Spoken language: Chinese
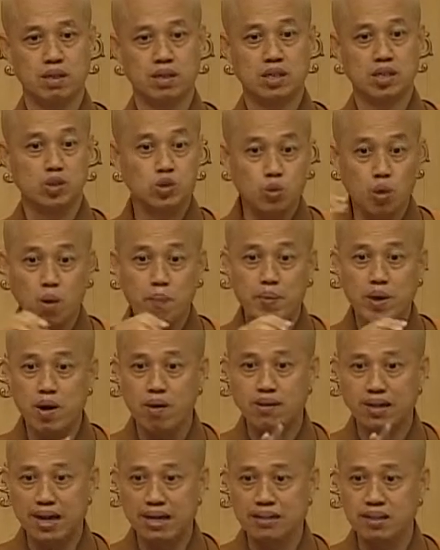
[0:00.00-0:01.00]
你如果没有
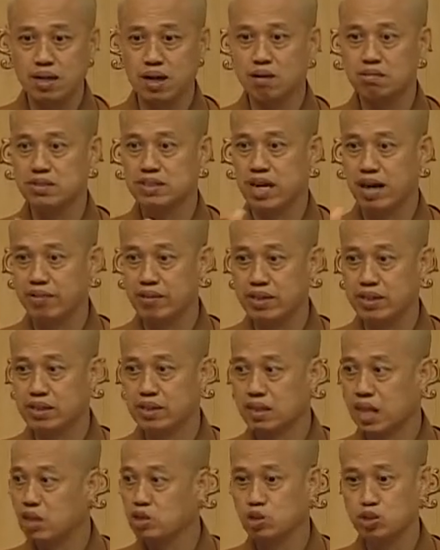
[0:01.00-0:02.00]
看到脚印，
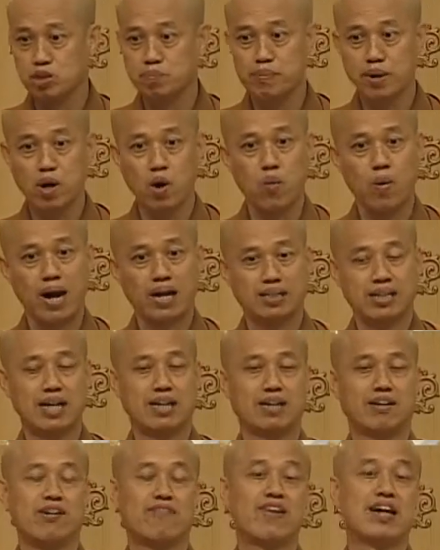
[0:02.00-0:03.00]
他就是没有往那
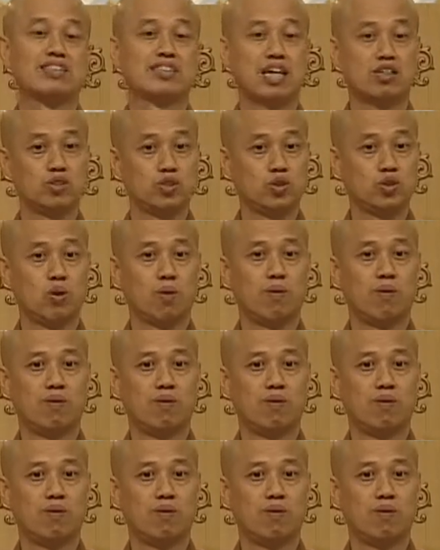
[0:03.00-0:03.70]
个方向去走。